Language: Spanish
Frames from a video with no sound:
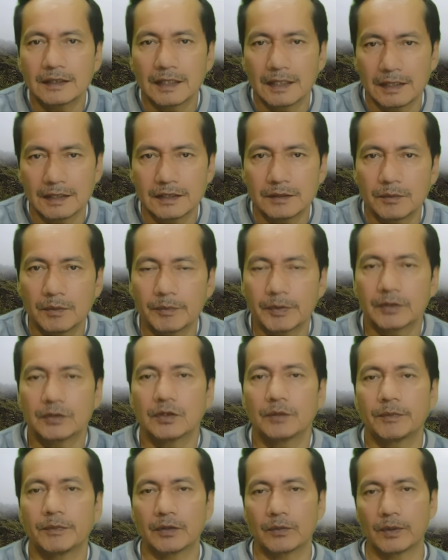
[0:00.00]
que en este
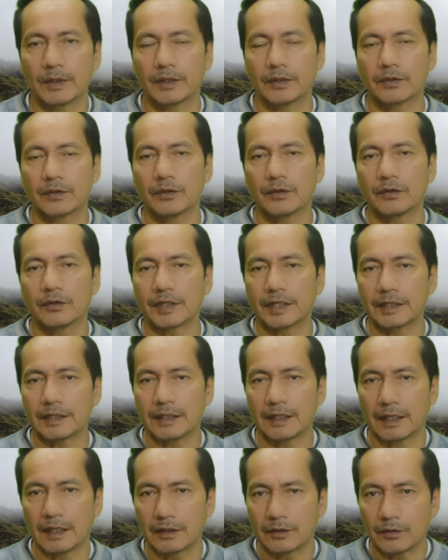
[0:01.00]
momento me encuentro
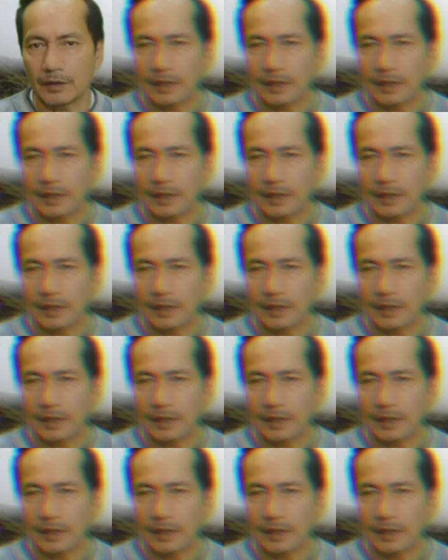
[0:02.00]
retirando